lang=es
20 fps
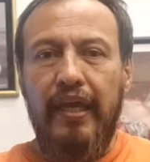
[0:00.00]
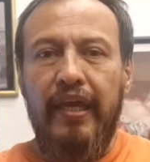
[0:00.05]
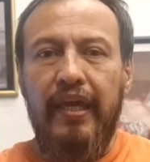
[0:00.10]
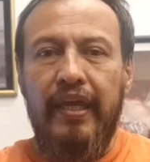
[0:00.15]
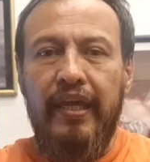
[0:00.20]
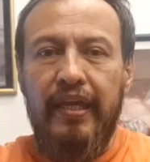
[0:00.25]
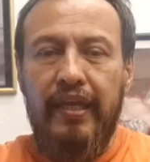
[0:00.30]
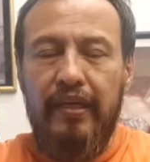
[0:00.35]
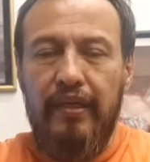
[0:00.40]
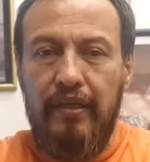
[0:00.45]

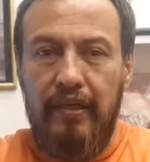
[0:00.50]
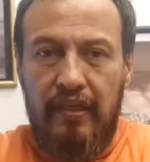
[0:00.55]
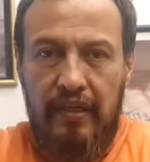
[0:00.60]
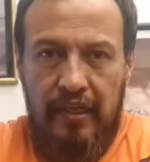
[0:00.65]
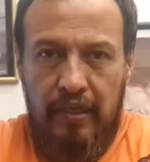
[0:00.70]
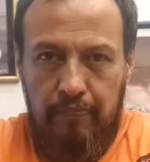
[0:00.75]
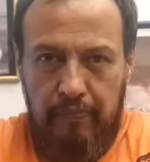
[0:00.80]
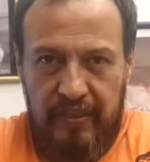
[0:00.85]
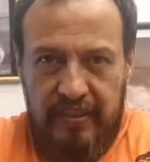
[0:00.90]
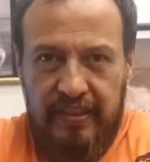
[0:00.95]
Él,
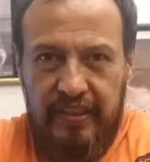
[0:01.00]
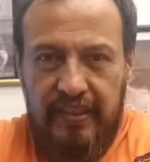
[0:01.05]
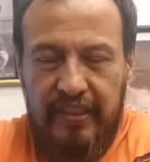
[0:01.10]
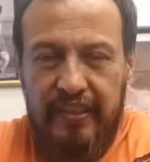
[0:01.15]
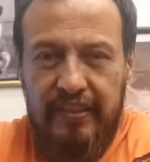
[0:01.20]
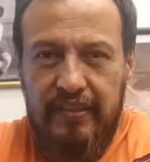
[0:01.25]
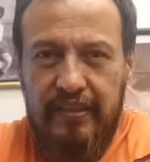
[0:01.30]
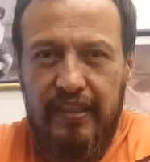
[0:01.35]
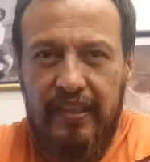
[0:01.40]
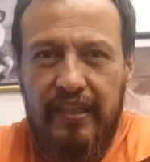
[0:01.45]
el
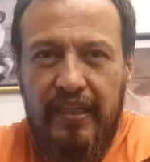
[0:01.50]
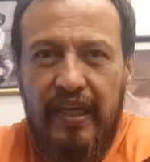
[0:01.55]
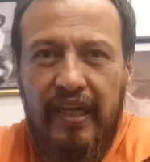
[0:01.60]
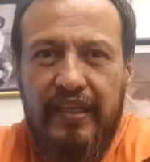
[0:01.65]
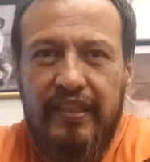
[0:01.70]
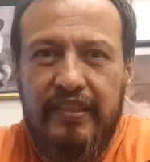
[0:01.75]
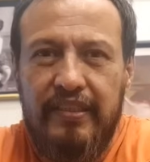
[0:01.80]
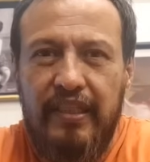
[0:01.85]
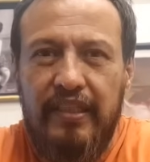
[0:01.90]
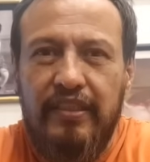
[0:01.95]
presidente, ha
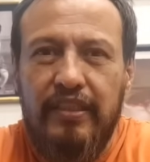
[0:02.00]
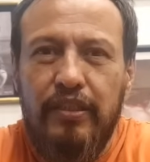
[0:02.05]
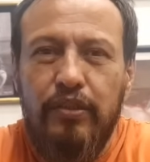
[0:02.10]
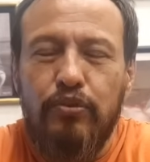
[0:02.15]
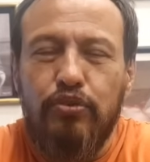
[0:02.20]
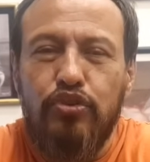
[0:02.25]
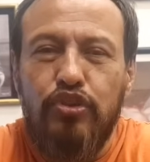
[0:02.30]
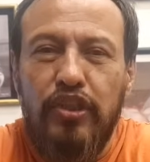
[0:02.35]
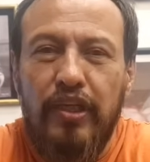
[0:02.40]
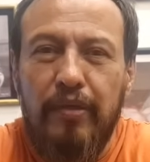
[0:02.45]

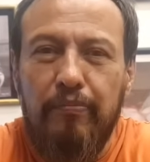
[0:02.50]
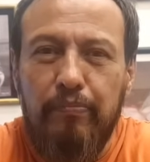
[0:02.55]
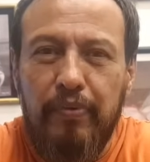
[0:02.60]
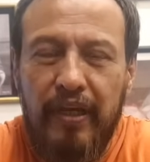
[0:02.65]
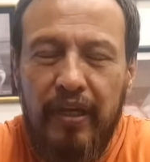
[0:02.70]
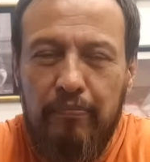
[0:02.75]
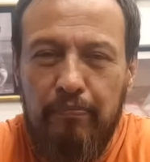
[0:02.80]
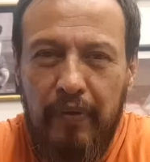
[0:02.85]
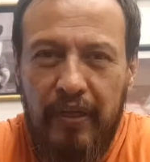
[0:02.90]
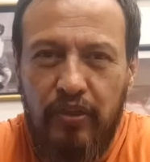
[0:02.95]
entendido
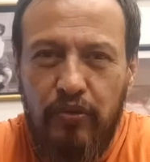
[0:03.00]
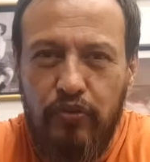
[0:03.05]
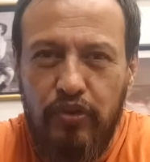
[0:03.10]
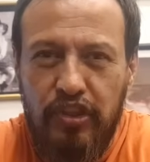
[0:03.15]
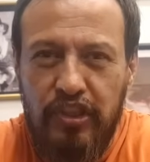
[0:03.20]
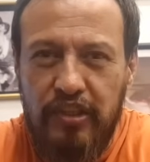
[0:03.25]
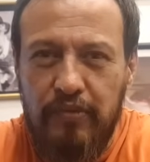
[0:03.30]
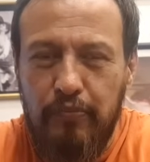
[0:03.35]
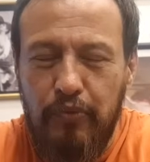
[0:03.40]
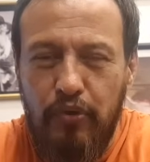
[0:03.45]
siempre el
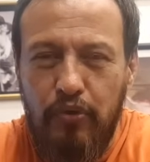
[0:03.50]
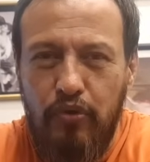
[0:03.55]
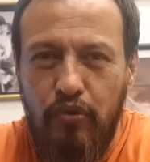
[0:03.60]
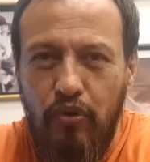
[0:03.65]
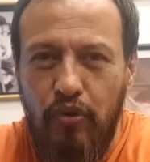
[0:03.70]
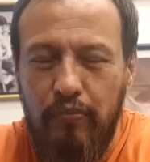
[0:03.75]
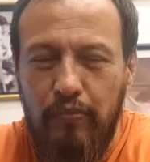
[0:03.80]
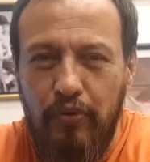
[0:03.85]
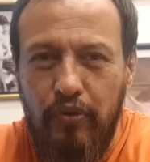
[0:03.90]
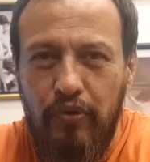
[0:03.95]
periodismo
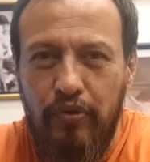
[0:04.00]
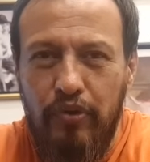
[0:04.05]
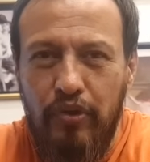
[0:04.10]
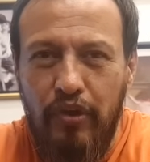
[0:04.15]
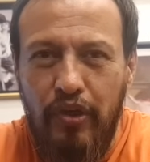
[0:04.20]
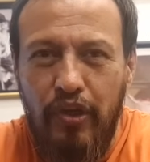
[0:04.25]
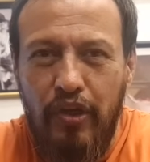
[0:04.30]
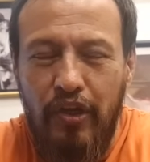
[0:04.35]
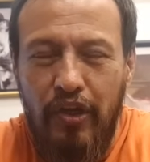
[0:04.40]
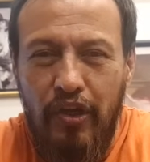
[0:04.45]
como
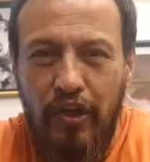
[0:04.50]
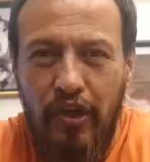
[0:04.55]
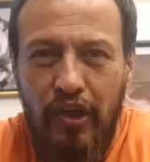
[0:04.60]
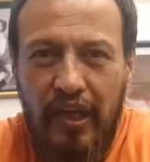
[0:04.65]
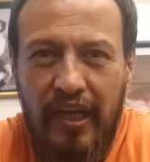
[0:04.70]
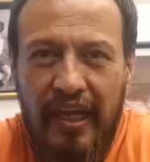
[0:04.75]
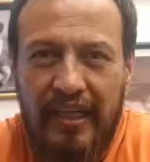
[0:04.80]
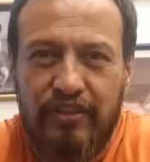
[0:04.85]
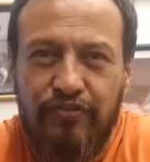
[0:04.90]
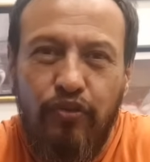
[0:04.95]

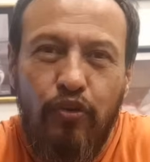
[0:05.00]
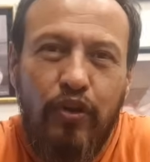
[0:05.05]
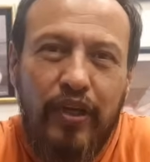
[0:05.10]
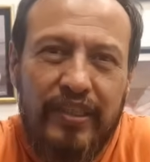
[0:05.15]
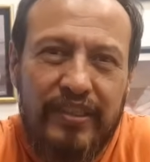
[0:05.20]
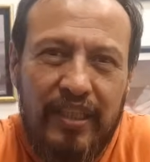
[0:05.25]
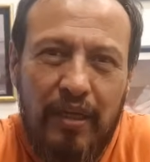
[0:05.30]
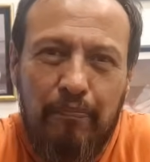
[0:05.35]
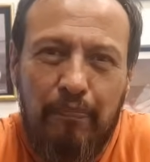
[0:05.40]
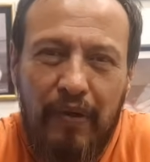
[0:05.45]
las
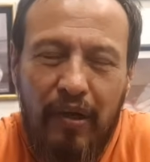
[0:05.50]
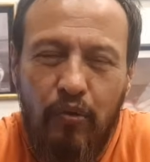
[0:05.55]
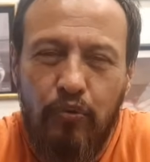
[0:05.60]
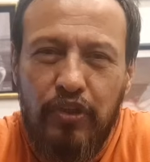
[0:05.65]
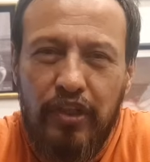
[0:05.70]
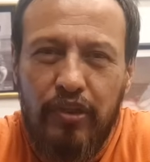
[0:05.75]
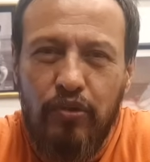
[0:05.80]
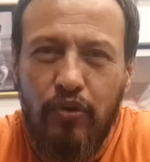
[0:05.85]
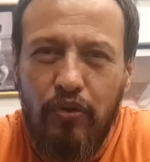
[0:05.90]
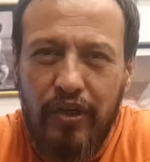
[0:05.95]
focas
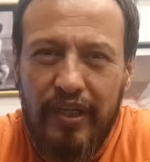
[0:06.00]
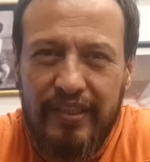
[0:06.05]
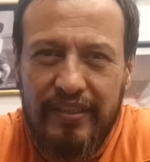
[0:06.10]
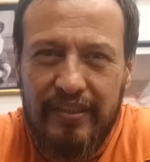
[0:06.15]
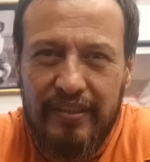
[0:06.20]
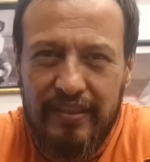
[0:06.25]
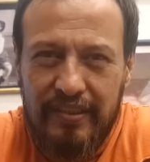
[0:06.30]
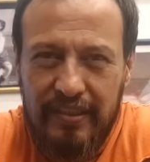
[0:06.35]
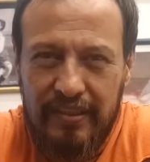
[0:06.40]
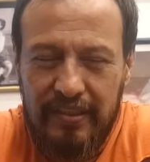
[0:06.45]

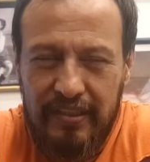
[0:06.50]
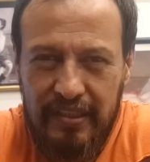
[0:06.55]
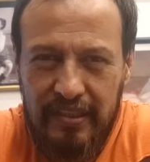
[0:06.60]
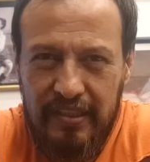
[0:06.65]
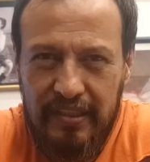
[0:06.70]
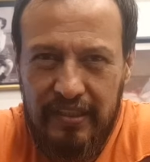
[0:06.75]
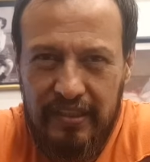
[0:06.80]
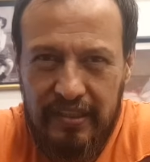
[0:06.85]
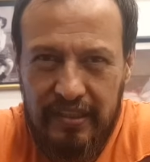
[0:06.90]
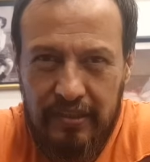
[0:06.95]
aplaudidoras, es
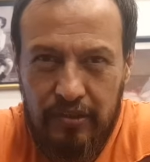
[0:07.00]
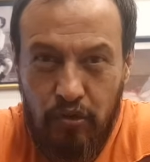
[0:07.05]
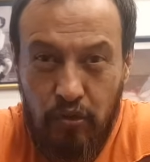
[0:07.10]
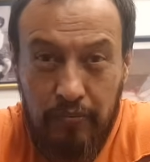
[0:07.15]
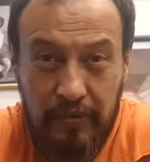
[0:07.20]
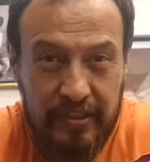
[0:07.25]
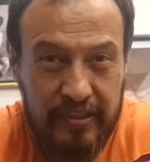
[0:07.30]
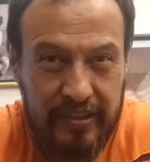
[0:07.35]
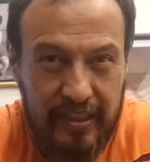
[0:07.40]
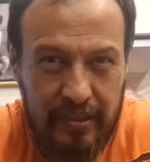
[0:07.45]
decir,
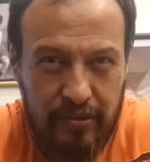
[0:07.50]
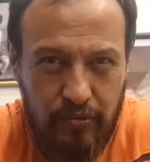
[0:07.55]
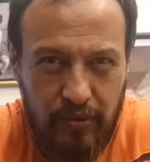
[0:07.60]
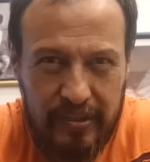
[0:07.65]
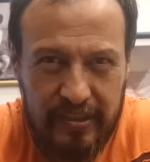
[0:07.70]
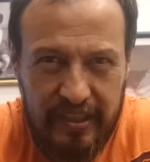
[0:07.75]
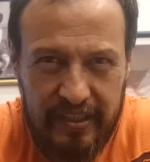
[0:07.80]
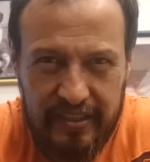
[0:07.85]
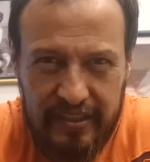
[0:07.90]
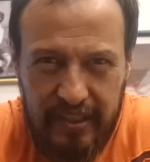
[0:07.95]
comenzando
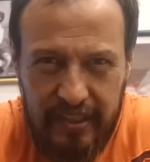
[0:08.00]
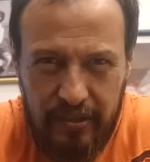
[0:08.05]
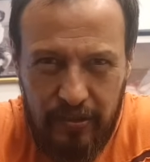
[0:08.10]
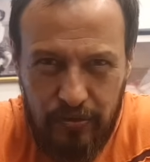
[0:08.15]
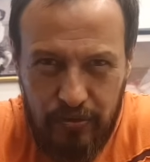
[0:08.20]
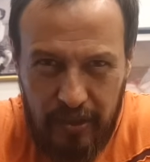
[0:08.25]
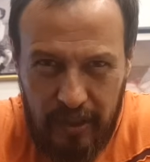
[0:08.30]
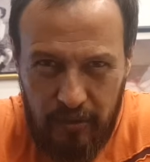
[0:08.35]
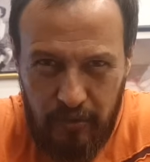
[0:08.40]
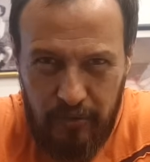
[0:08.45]
el sexenio,
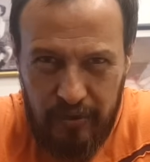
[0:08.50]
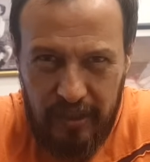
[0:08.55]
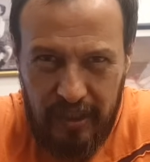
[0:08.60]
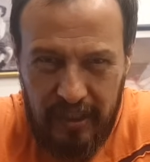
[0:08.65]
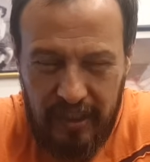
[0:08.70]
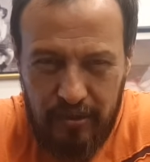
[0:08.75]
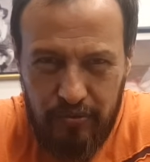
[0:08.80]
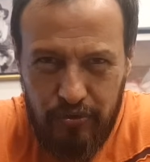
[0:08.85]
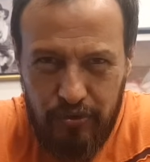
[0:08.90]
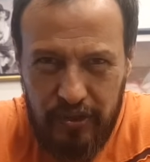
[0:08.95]
se
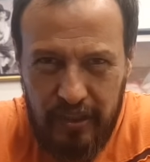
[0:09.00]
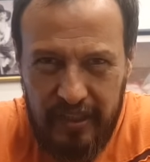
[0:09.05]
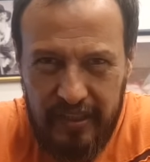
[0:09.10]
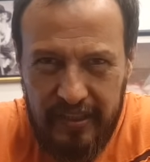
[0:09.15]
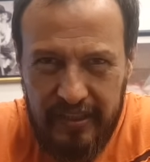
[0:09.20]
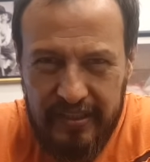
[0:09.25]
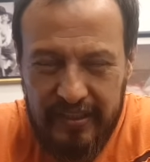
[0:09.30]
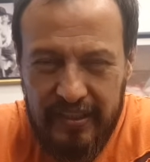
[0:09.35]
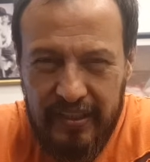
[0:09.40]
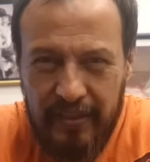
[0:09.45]
acordarán
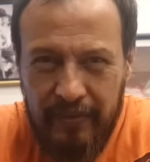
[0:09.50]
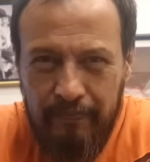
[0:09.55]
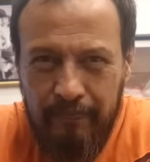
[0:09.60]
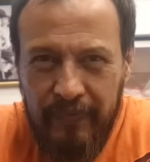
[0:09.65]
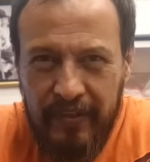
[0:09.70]
ustedes,